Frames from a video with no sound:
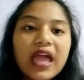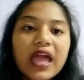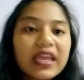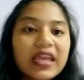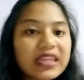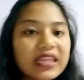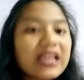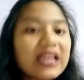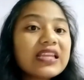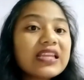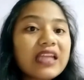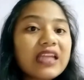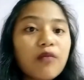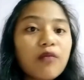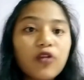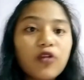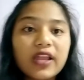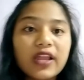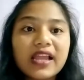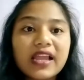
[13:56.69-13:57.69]
Kita tidak
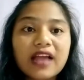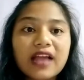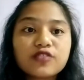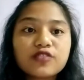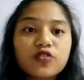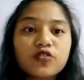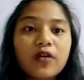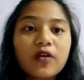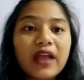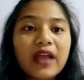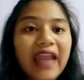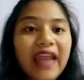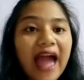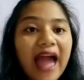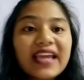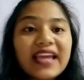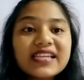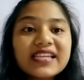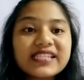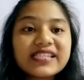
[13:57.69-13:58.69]
boleh langsung
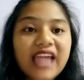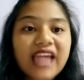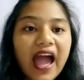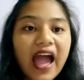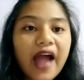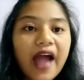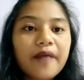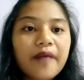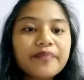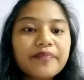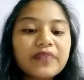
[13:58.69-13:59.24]
nangis ya.